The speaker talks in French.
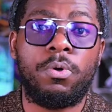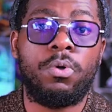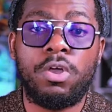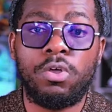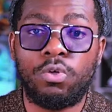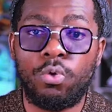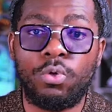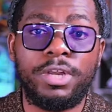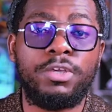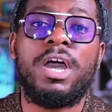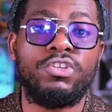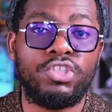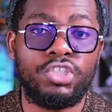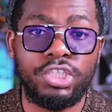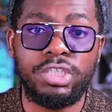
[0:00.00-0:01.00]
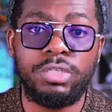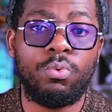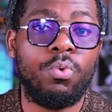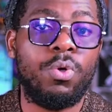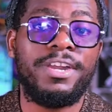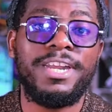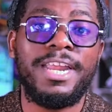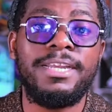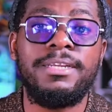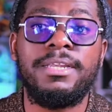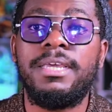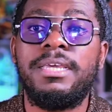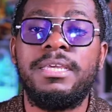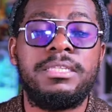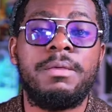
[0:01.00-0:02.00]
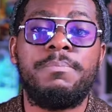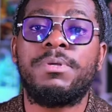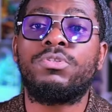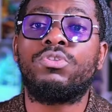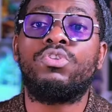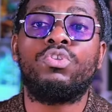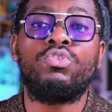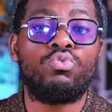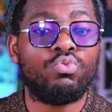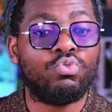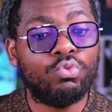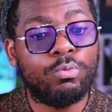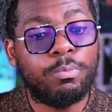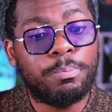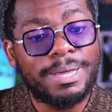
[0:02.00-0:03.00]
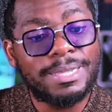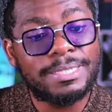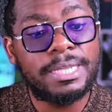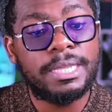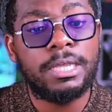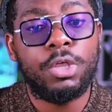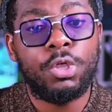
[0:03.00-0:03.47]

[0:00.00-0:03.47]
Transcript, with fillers: en Corée, en Chine ou en Inde, ces personnes ont toujours passé